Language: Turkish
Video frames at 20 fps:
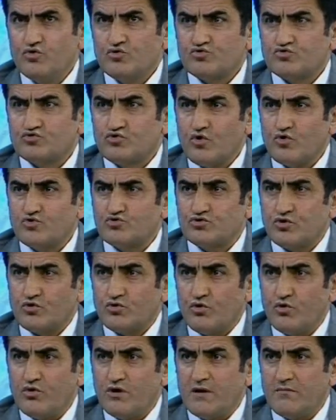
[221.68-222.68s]
çok çok
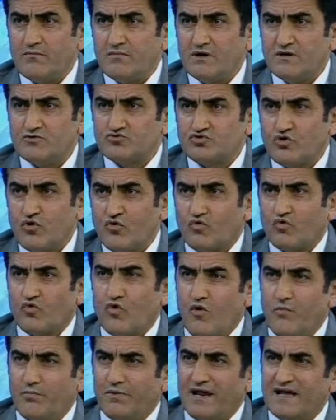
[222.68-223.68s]
önemli, çok
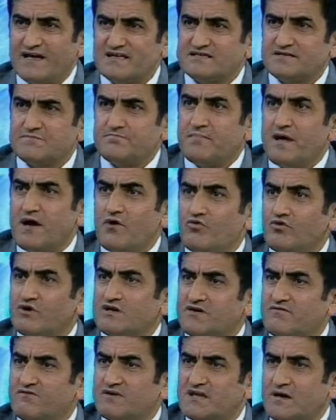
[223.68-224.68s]
kompleks
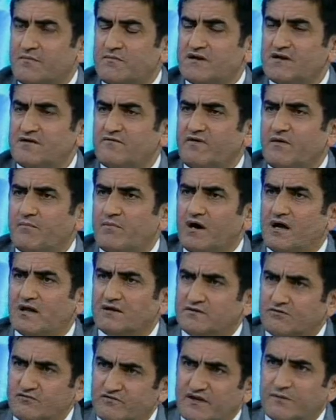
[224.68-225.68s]
B12 vitamini ve
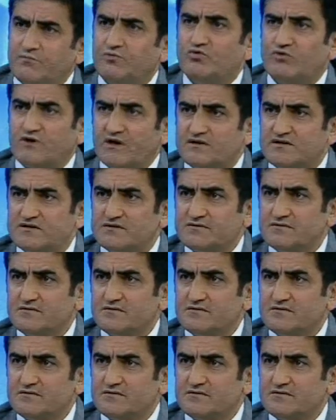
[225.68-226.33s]
B6 vitamini üretir.